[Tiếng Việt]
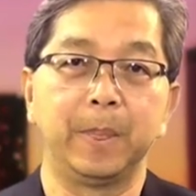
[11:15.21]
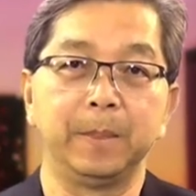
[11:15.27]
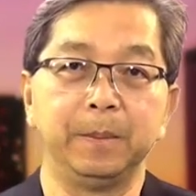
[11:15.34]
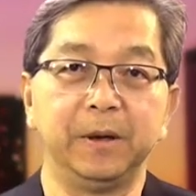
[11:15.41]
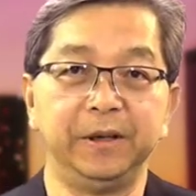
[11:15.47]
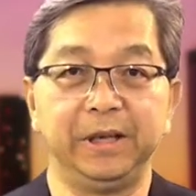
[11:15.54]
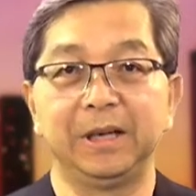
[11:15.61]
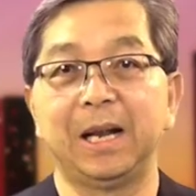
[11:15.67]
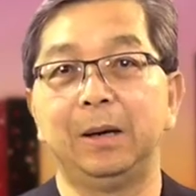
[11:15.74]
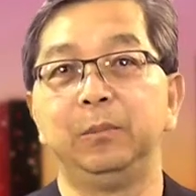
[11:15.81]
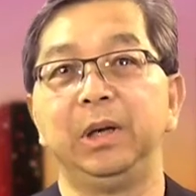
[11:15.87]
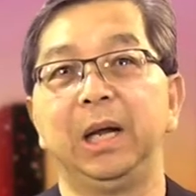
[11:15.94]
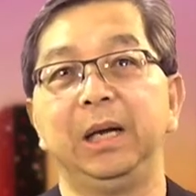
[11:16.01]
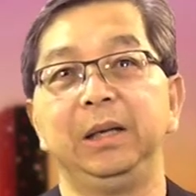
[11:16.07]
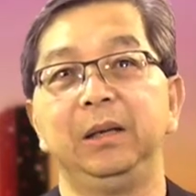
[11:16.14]
người Việt Nam
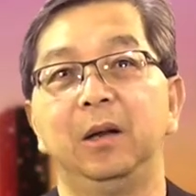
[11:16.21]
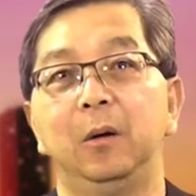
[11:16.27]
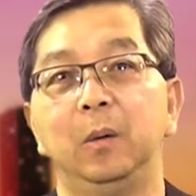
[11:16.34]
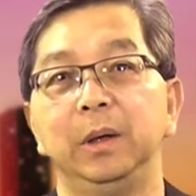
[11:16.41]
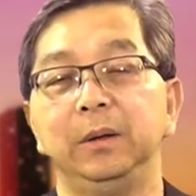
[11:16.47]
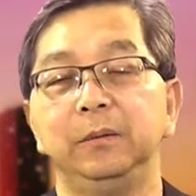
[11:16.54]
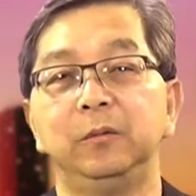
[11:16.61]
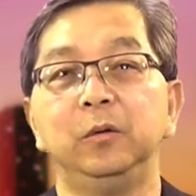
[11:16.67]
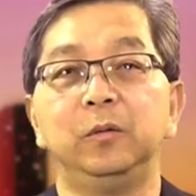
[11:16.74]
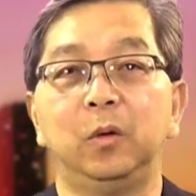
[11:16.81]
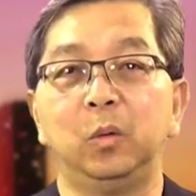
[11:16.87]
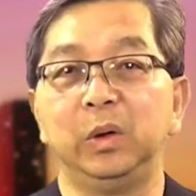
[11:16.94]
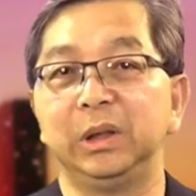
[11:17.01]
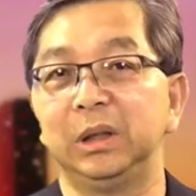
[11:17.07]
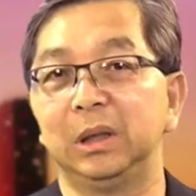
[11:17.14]
mình hay nói vui
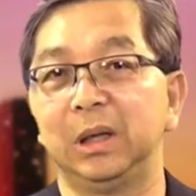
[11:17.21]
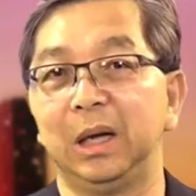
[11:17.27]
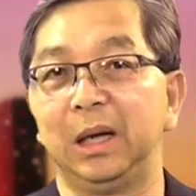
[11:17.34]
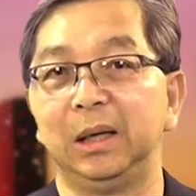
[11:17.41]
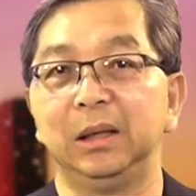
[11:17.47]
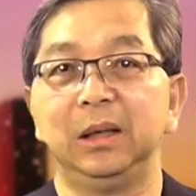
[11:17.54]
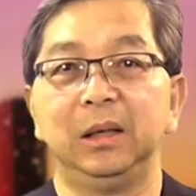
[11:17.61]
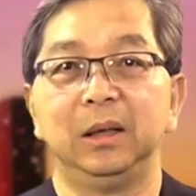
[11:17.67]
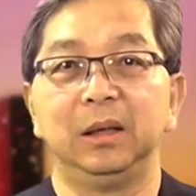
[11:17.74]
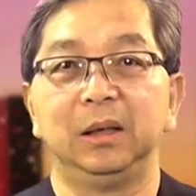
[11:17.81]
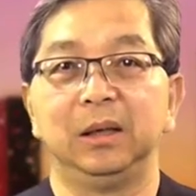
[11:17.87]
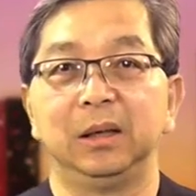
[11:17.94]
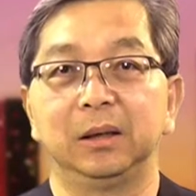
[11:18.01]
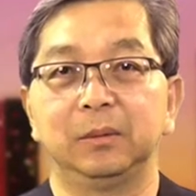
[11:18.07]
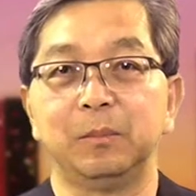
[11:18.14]
vui tức là
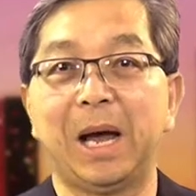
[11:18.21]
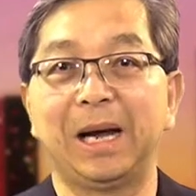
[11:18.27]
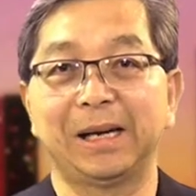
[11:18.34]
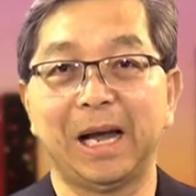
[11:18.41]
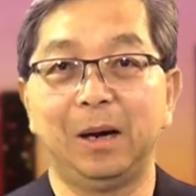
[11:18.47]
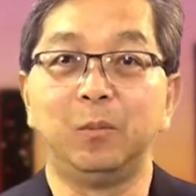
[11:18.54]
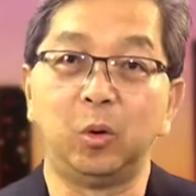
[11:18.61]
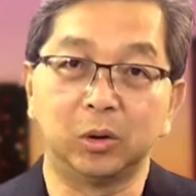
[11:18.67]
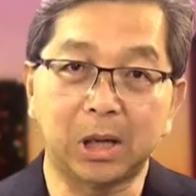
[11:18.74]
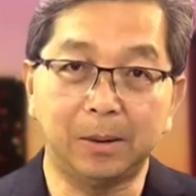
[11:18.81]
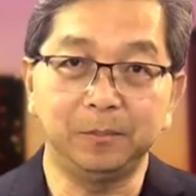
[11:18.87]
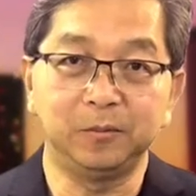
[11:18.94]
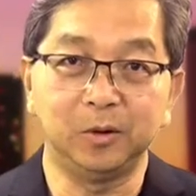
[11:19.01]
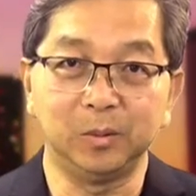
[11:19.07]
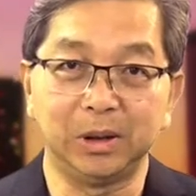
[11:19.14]
ba cao một thấp
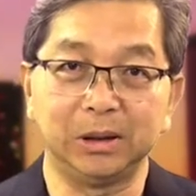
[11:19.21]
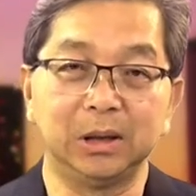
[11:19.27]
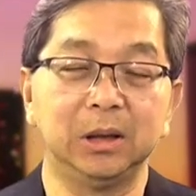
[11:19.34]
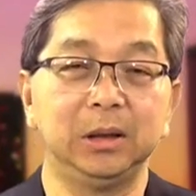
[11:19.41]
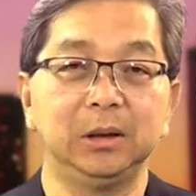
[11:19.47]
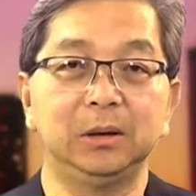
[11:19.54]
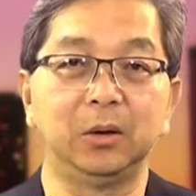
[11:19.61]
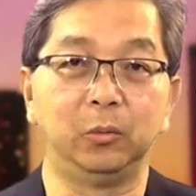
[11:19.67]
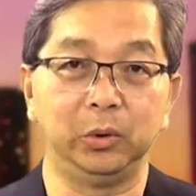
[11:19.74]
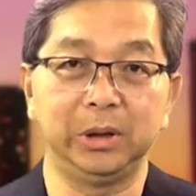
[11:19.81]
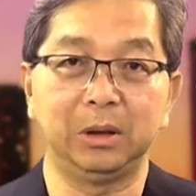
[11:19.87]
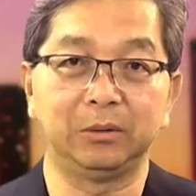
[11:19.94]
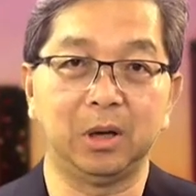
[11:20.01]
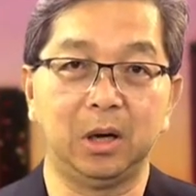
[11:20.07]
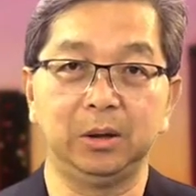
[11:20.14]
không ạ tới tuổi
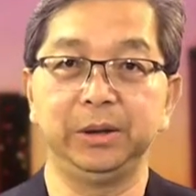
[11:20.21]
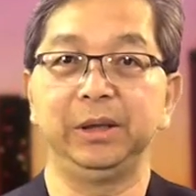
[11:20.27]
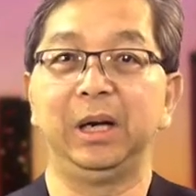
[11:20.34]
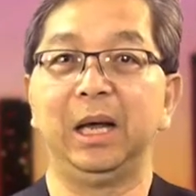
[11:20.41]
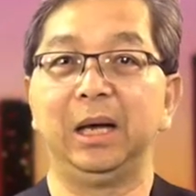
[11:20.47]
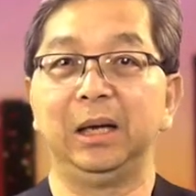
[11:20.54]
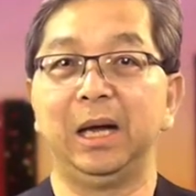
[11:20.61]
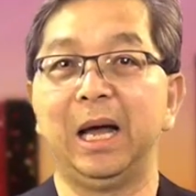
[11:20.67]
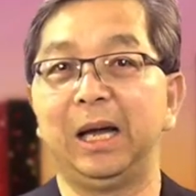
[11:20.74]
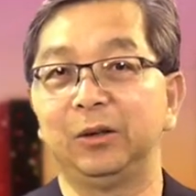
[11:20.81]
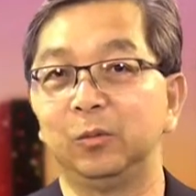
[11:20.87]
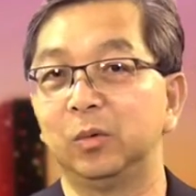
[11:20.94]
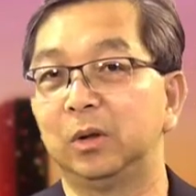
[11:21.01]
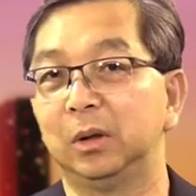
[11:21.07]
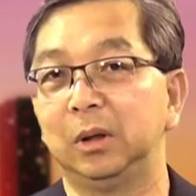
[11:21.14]
nào đó thì là ai
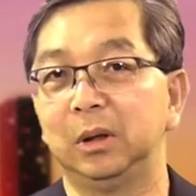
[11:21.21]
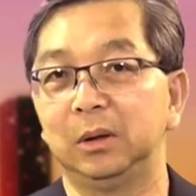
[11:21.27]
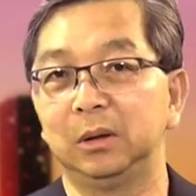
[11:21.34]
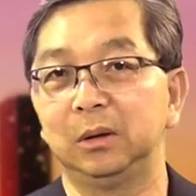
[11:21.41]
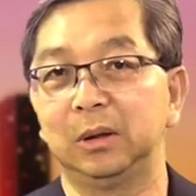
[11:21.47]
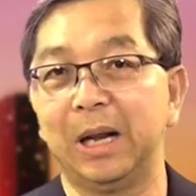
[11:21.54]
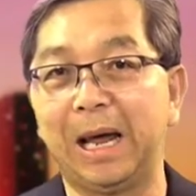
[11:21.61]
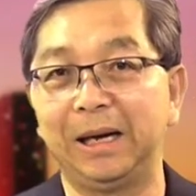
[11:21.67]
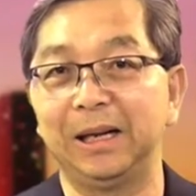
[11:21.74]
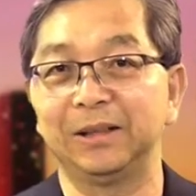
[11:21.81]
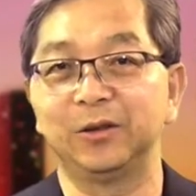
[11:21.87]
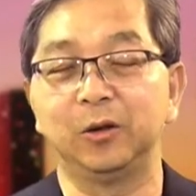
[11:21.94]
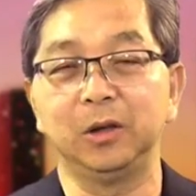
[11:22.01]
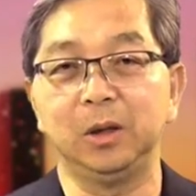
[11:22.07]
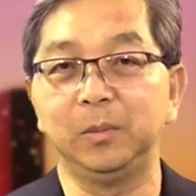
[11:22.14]
cũng có đại đa
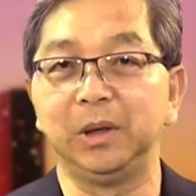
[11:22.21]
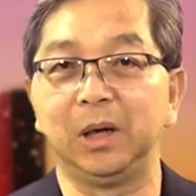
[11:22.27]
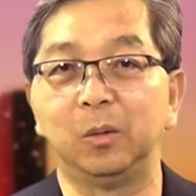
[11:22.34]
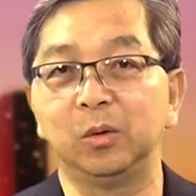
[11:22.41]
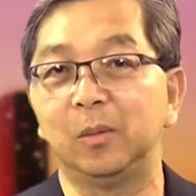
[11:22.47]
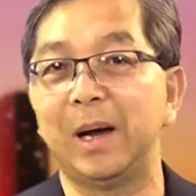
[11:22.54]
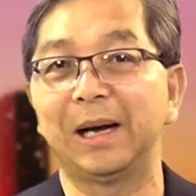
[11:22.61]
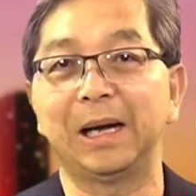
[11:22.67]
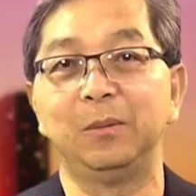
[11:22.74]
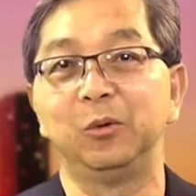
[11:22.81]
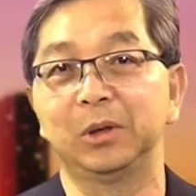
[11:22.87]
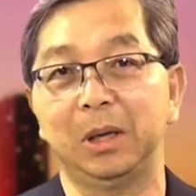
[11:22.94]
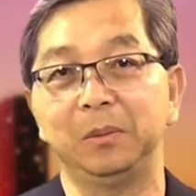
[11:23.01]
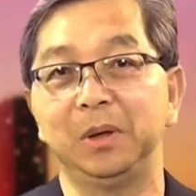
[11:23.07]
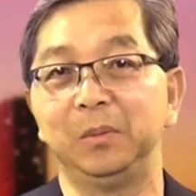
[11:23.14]
số nếu mình không có ba cao một
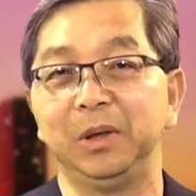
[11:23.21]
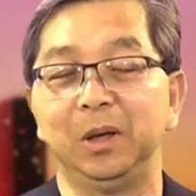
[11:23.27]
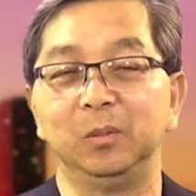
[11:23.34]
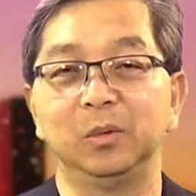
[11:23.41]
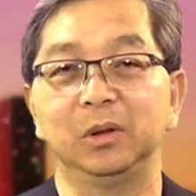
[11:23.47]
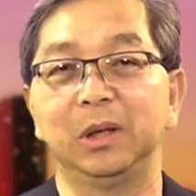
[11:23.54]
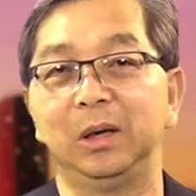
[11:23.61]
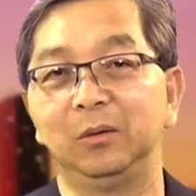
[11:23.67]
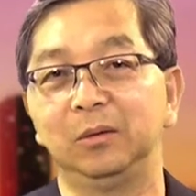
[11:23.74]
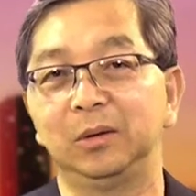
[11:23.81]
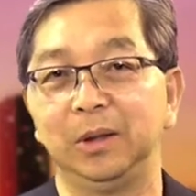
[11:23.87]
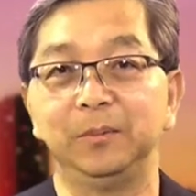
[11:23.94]
thấp là mình không có theo kịp